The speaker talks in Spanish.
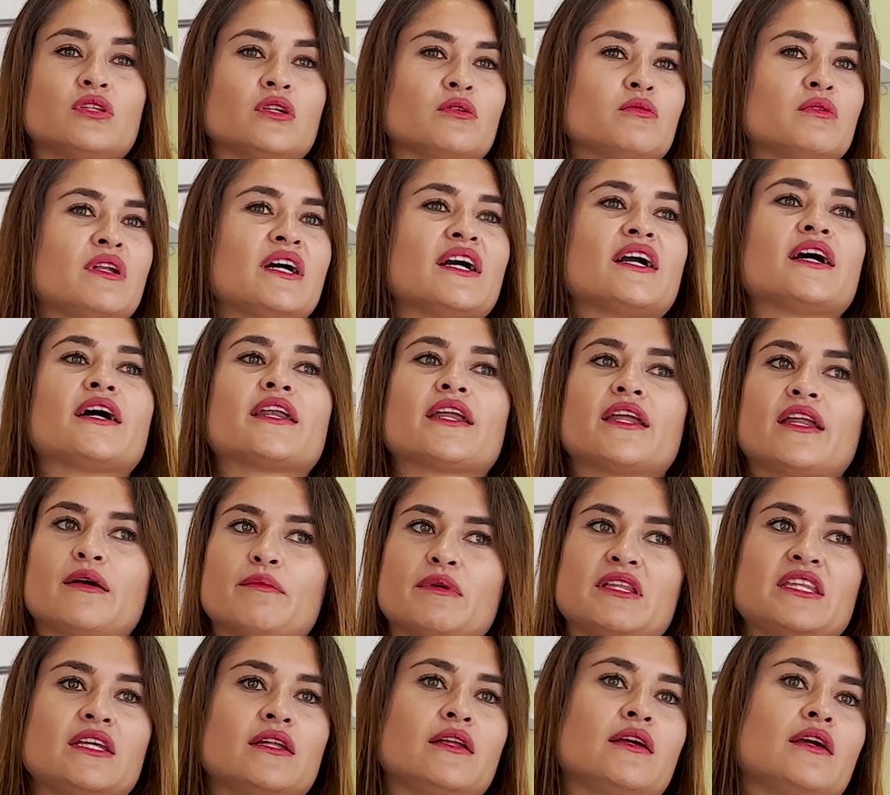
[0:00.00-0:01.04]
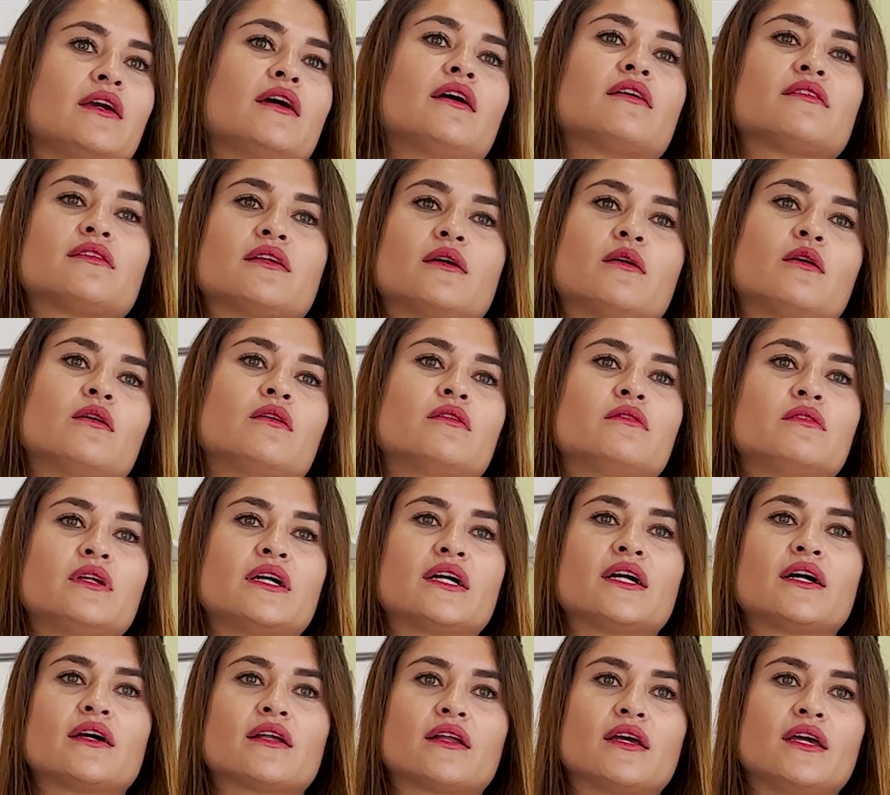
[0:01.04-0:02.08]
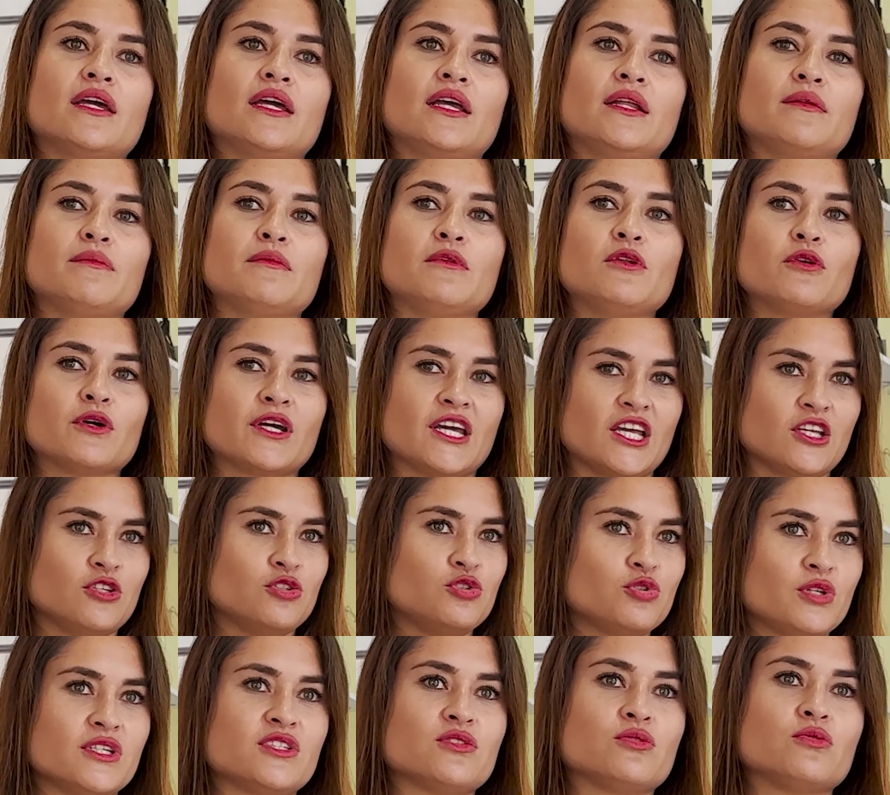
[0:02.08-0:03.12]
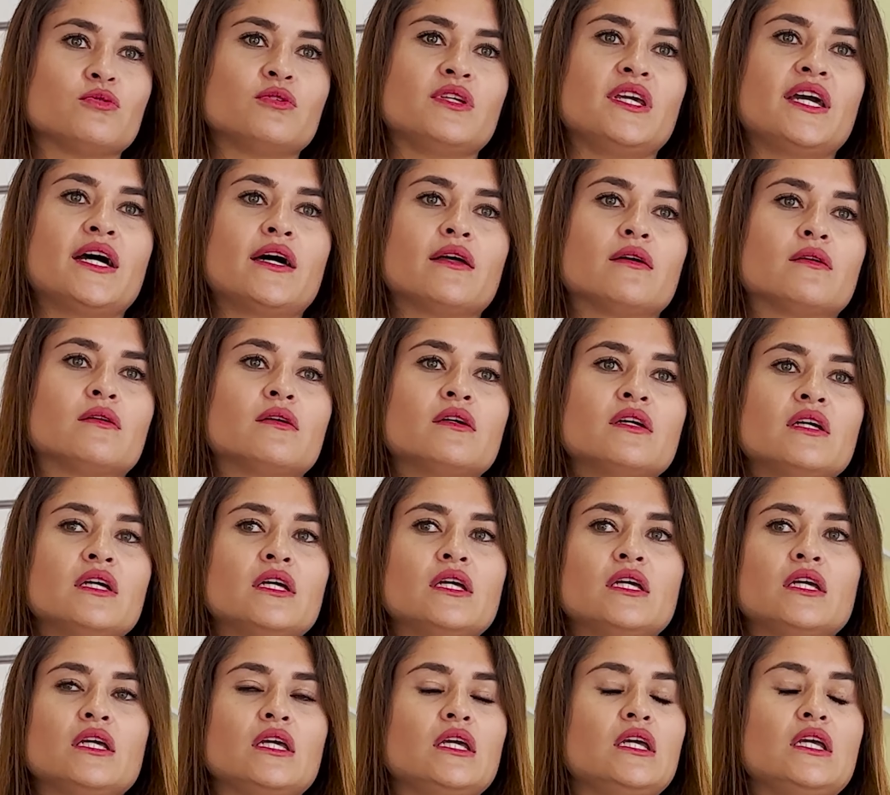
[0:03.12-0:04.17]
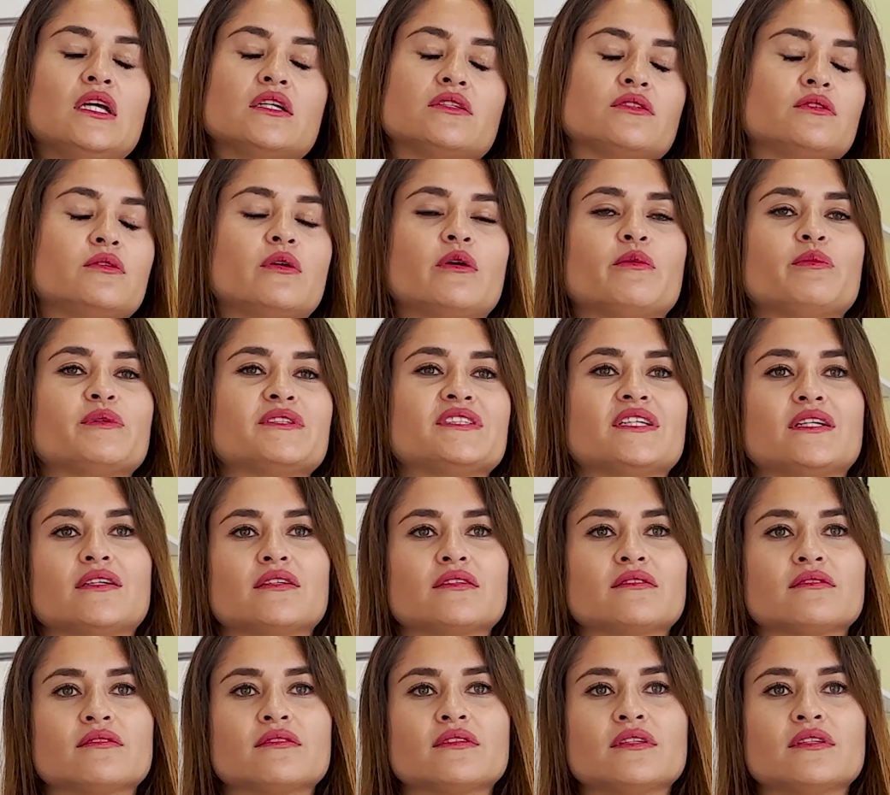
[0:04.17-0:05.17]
tengo una carrera me tienen que dar trabajo en, en lo que yo he estudiado. Y eso no va a pasar.